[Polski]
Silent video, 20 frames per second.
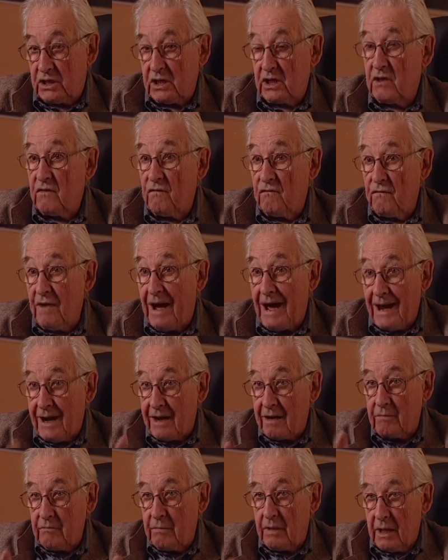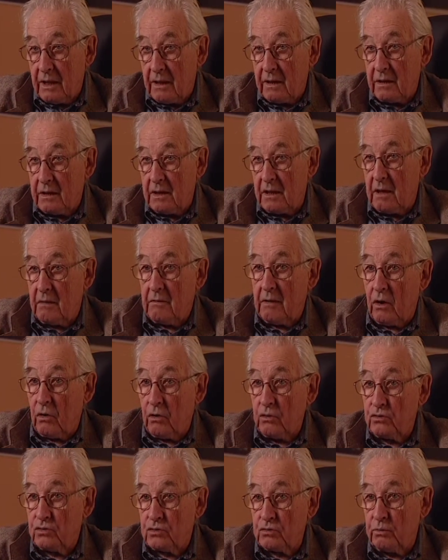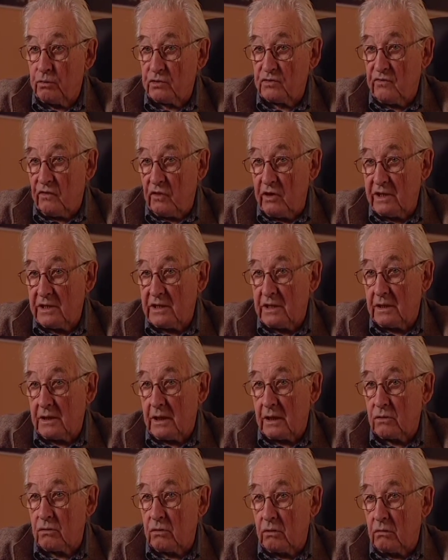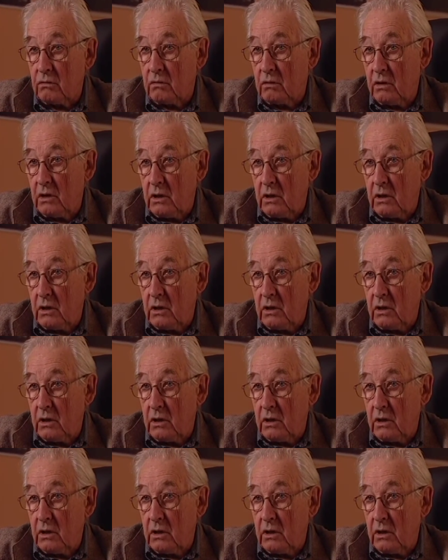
kiedy armia dała ojcu pozwolenie na to.